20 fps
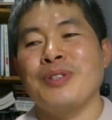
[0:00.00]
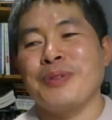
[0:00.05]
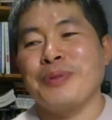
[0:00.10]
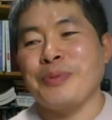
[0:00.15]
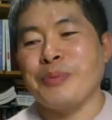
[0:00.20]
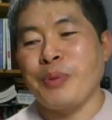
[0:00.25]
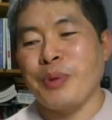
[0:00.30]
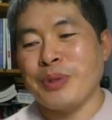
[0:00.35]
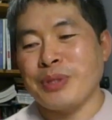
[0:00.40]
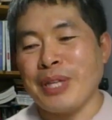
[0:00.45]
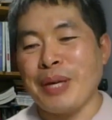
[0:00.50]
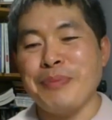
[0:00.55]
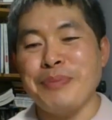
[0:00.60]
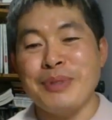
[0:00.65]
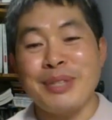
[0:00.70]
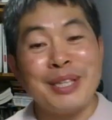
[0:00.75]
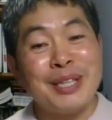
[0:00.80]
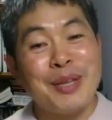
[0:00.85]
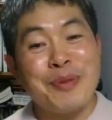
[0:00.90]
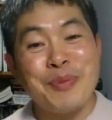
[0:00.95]
뭐
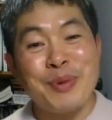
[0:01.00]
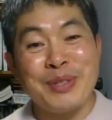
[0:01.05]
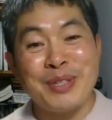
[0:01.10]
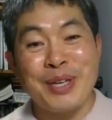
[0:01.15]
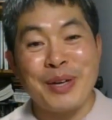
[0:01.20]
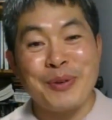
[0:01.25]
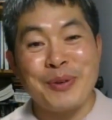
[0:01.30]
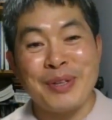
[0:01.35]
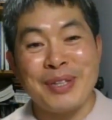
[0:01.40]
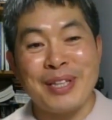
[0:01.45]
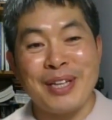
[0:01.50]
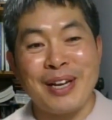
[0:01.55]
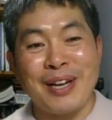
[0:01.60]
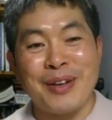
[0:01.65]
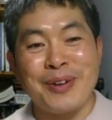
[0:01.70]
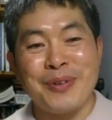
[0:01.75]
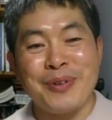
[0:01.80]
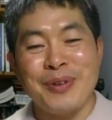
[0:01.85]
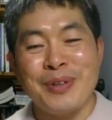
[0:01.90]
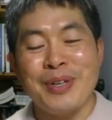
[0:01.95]
삼자 대면이라고 해야
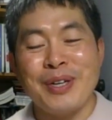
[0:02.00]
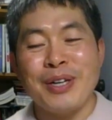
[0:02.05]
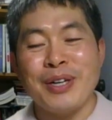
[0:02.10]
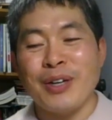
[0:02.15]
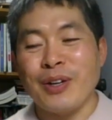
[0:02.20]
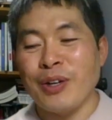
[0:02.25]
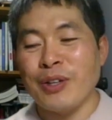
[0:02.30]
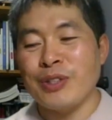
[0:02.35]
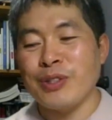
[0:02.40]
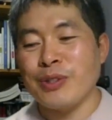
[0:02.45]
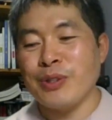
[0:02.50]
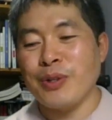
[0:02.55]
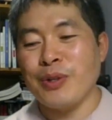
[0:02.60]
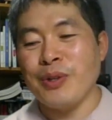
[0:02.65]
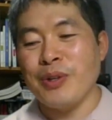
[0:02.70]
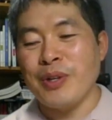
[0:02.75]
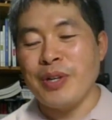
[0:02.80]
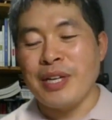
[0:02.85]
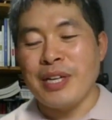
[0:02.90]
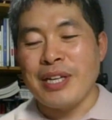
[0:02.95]
되나요? 거기서
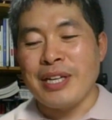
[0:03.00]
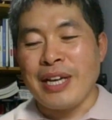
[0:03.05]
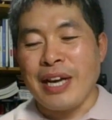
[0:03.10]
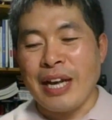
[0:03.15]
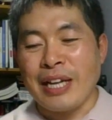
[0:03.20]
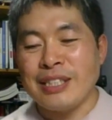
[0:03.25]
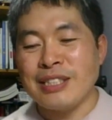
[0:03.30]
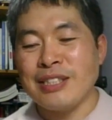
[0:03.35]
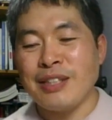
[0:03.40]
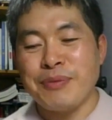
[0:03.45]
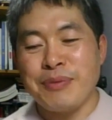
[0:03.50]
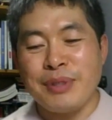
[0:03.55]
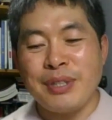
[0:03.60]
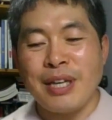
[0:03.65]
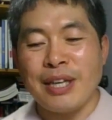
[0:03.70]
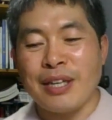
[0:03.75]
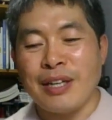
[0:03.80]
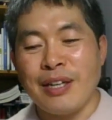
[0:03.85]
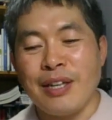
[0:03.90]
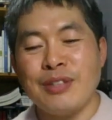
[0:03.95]
한참
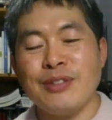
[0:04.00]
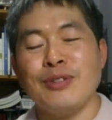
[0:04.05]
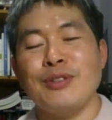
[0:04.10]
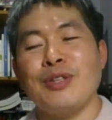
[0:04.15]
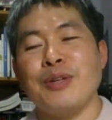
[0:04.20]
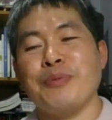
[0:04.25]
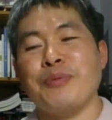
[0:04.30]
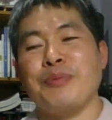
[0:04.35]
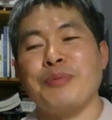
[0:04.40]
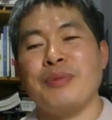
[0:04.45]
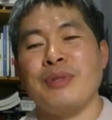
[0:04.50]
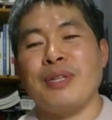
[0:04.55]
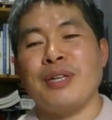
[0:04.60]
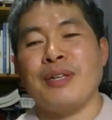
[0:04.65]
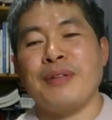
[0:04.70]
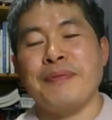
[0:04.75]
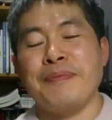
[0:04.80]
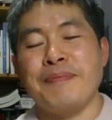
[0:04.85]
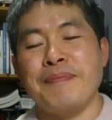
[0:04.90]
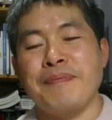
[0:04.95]
이야기를 했었나 봅니다.
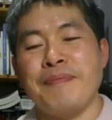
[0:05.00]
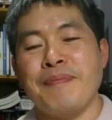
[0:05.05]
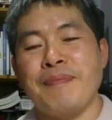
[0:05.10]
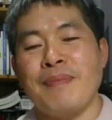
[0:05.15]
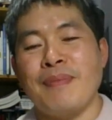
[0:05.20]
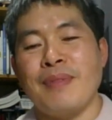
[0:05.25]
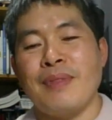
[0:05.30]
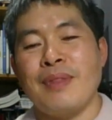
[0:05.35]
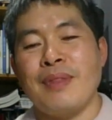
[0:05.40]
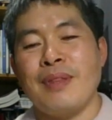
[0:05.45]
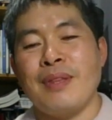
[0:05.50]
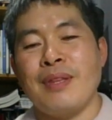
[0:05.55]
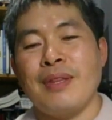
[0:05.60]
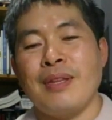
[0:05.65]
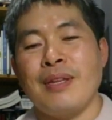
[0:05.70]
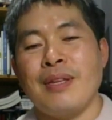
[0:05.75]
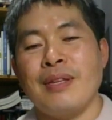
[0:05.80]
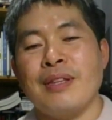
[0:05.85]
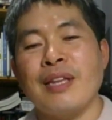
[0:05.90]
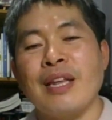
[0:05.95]

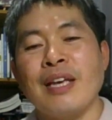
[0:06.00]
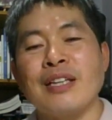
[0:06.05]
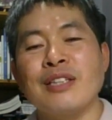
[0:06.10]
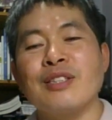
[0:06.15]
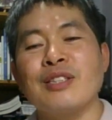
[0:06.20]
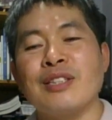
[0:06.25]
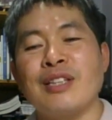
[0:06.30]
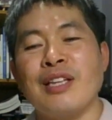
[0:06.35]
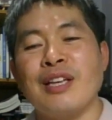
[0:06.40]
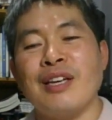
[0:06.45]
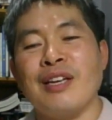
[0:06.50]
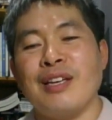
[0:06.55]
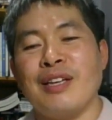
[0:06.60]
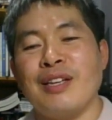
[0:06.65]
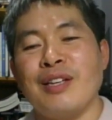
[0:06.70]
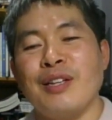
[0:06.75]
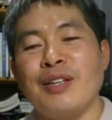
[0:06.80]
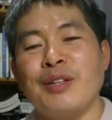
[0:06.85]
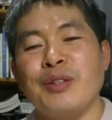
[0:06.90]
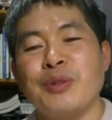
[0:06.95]
네, 그때
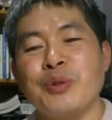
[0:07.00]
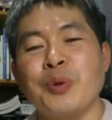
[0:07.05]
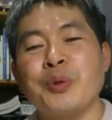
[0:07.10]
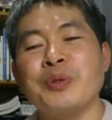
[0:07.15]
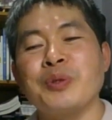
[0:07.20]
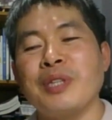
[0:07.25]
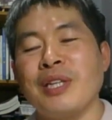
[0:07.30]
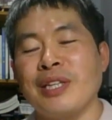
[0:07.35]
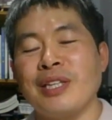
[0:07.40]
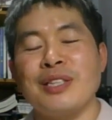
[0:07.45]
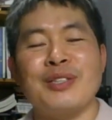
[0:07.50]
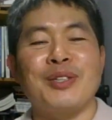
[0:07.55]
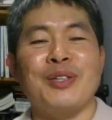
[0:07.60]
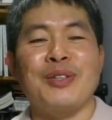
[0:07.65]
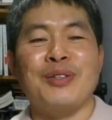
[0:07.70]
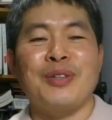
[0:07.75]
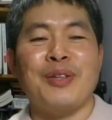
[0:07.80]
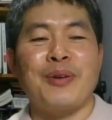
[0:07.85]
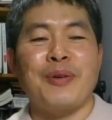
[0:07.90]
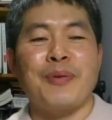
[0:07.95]
동생이
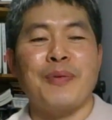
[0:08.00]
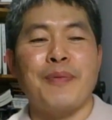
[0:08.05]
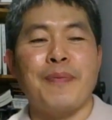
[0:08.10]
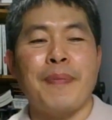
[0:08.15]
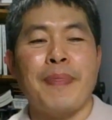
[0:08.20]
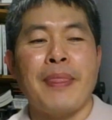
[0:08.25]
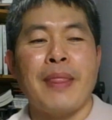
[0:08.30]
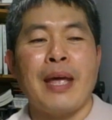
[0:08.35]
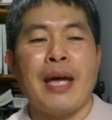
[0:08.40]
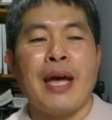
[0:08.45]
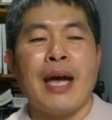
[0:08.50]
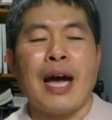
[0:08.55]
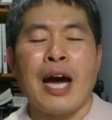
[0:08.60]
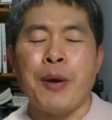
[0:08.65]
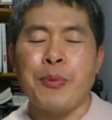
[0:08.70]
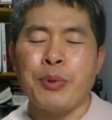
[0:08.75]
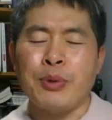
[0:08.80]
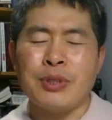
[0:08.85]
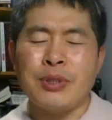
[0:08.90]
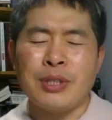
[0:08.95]
그랬대요.
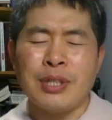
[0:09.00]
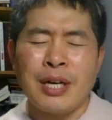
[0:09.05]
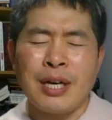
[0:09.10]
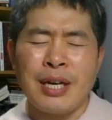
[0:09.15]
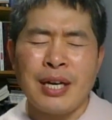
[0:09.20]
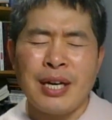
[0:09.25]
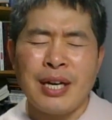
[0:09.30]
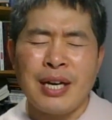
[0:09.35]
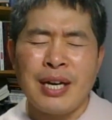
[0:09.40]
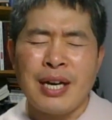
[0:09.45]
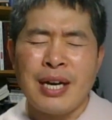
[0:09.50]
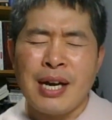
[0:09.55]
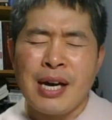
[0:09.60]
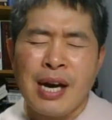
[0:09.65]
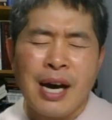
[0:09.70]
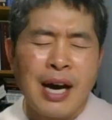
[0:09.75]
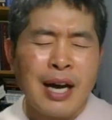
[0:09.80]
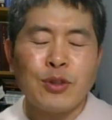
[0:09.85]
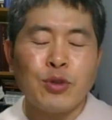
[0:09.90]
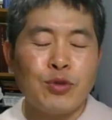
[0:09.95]
아버지가
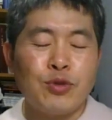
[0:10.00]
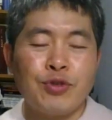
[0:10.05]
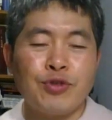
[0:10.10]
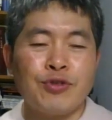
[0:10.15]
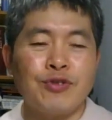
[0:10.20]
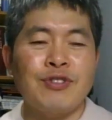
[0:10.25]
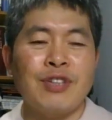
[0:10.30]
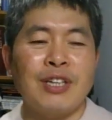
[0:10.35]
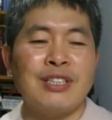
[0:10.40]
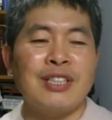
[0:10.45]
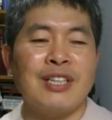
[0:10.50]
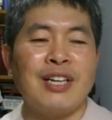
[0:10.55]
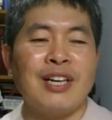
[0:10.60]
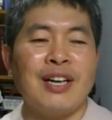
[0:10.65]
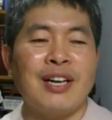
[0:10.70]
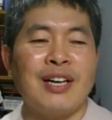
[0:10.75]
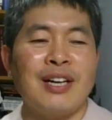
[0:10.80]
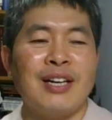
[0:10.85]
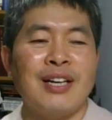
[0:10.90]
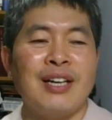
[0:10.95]
하도
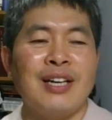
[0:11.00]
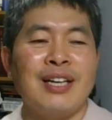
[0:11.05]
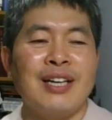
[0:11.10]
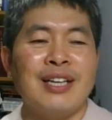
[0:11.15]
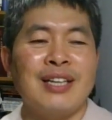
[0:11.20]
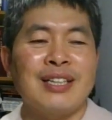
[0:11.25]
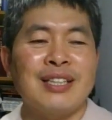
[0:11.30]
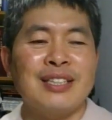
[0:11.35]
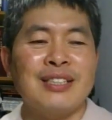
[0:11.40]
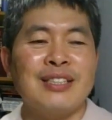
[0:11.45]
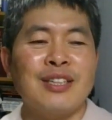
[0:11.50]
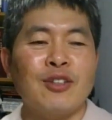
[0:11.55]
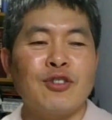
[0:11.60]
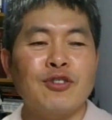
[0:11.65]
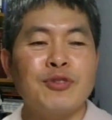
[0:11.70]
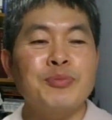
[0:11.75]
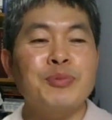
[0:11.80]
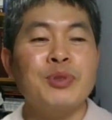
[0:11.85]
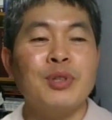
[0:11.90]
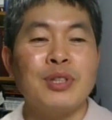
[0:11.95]
추궁하니까 그냥
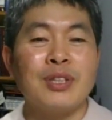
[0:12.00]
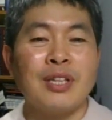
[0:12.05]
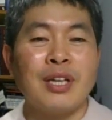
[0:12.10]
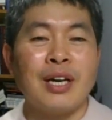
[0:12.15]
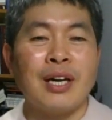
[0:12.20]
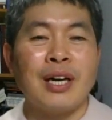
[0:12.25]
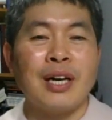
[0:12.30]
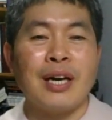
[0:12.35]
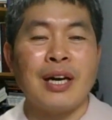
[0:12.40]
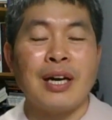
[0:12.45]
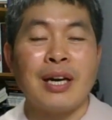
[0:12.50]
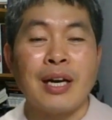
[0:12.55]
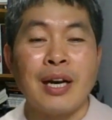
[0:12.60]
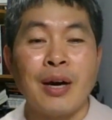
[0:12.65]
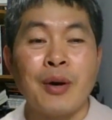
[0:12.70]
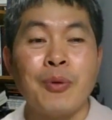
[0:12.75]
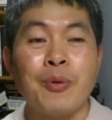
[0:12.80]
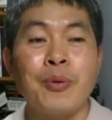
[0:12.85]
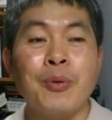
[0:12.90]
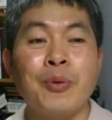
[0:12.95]

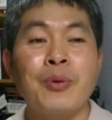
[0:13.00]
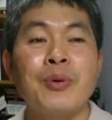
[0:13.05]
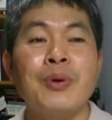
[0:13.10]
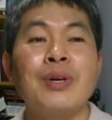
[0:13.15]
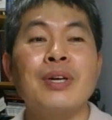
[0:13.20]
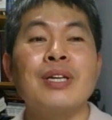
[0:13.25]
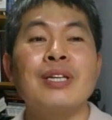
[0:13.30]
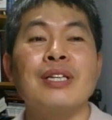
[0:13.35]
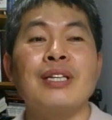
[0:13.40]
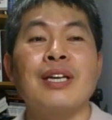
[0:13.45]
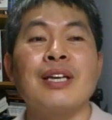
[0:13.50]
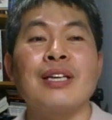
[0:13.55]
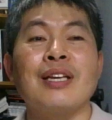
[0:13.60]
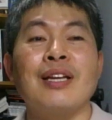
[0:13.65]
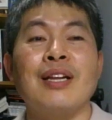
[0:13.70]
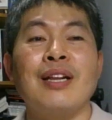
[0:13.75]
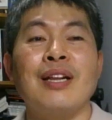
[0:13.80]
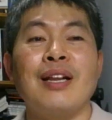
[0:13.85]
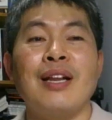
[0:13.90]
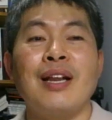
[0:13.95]
훔쳤다라고
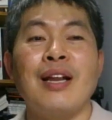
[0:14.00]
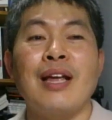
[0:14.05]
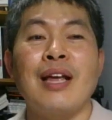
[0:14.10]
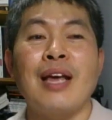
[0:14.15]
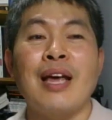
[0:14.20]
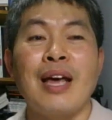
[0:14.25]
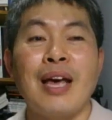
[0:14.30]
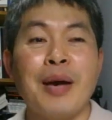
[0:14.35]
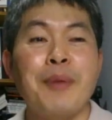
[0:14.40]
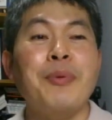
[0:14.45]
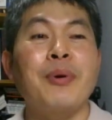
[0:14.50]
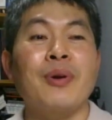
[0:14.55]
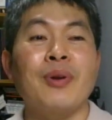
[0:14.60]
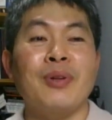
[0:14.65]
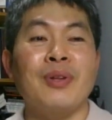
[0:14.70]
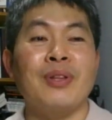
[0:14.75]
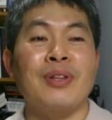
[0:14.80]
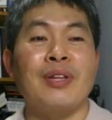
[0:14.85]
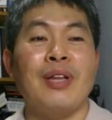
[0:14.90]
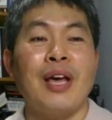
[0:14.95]
얘기를
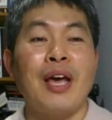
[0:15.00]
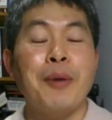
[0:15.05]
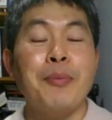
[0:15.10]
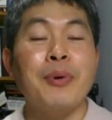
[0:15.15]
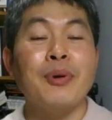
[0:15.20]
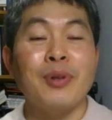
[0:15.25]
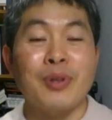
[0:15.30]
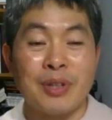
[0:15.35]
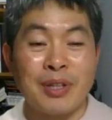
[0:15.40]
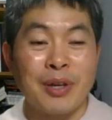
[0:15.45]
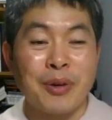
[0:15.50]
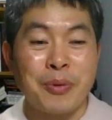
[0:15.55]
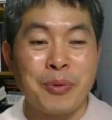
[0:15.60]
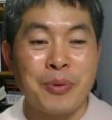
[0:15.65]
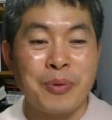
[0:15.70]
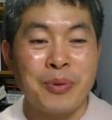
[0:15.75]
해버린, 해버렸다고.